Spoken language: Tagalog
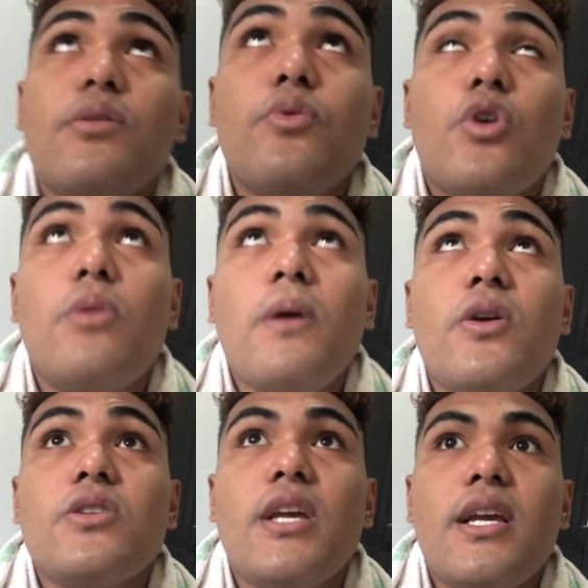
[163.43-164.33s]
wall manggod
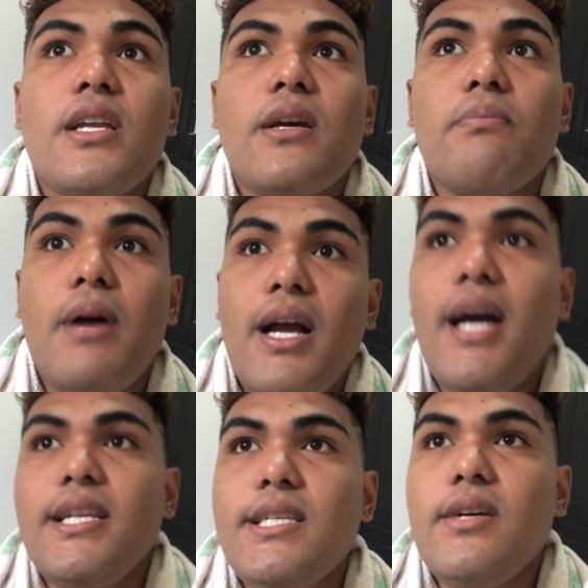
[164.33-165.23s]
kay kanang baga ni siya